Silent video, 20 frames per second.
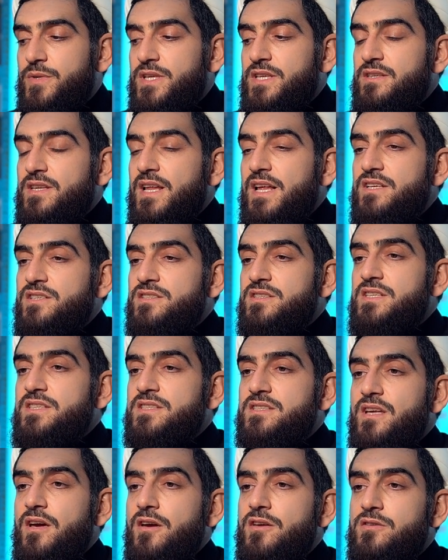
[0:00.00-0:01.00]
Мы не должны
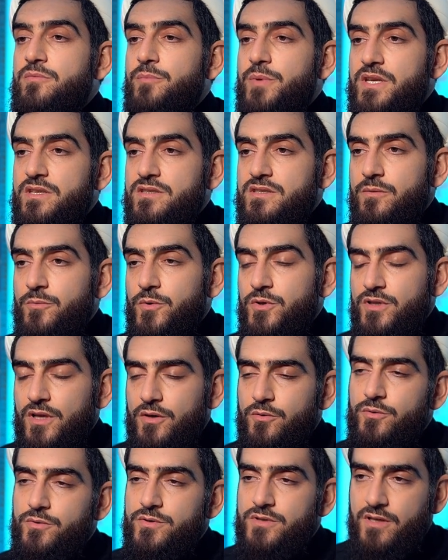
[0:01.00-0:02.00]
ставить перед собой
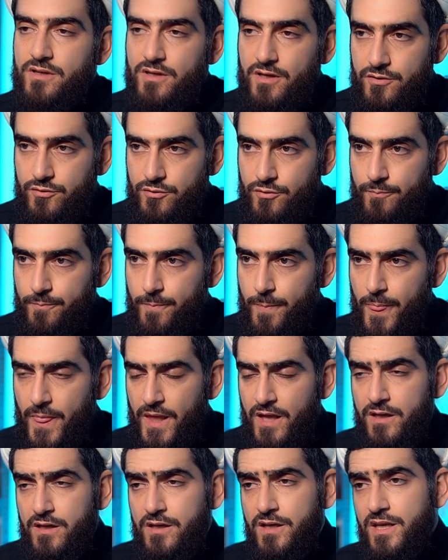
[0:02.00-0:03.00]
такую задачу.
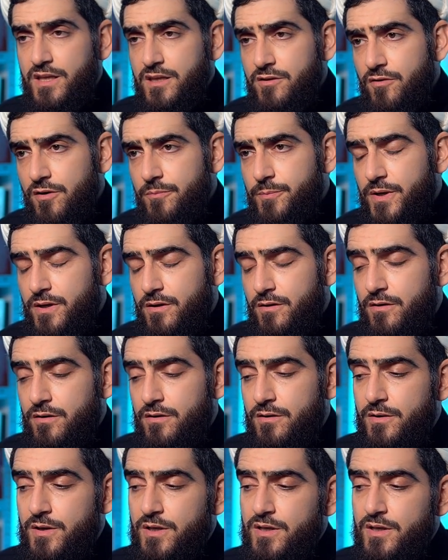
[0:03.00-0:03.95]
Это во-первых.